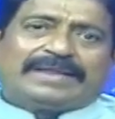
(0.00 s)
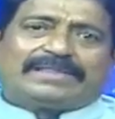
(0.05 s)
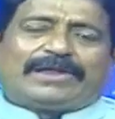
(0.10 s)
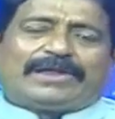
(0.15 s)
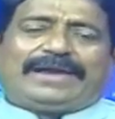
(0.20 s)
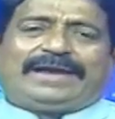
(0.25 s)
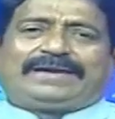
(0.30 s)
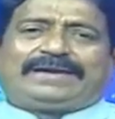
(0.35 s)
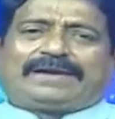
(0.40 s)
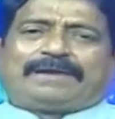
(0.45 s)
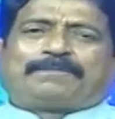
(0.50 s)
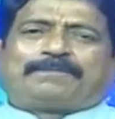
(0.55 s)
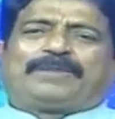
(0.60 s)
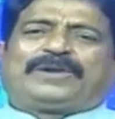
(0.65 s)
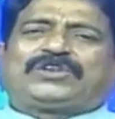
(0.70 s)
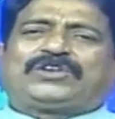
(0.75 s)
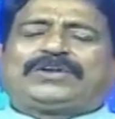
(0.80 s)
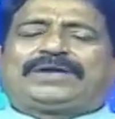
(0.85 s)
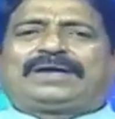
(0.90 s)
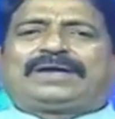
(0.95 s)
তো এটা
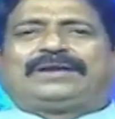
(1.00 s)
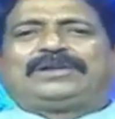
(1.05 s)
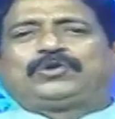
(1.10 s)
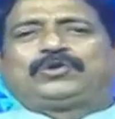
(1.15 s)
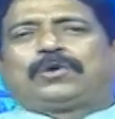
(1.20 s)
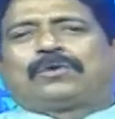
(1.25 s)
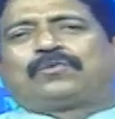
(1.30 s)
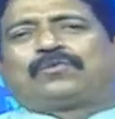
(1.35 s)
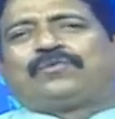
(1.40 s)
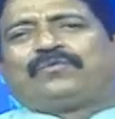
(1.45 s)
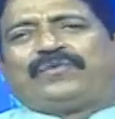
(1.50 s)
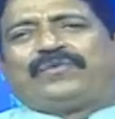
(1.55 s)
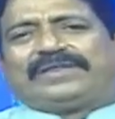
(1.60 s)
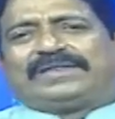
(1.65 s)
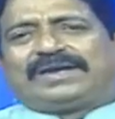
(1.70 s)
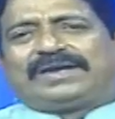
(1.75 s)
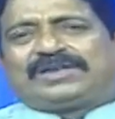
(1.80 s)
বেসিক্যালি যখন ওয়েদার